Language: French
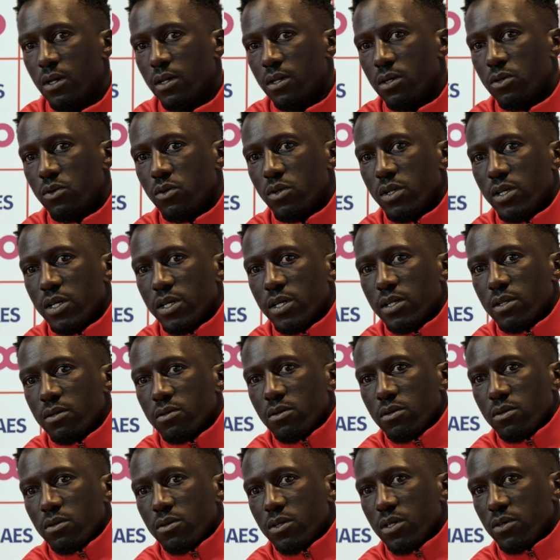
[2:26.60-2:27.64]
régulière,
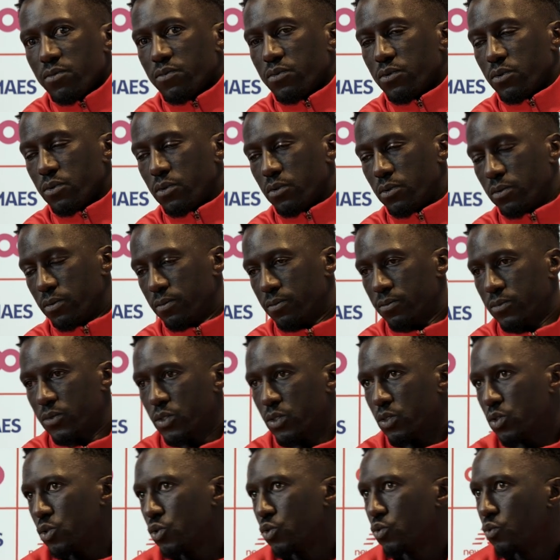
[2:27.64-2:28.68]
donc il faut
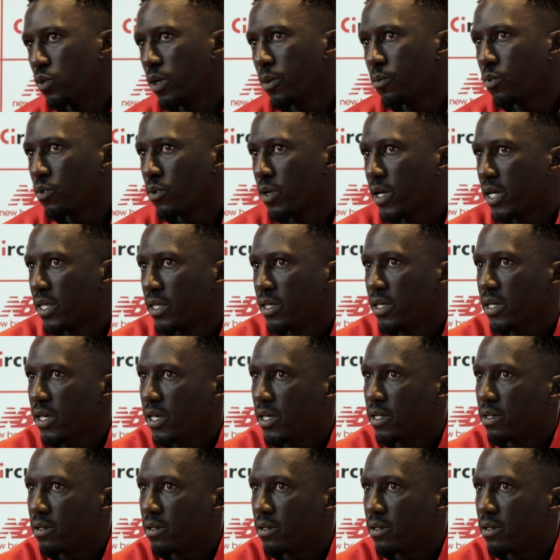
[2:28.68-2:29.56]
jouer pour gagner.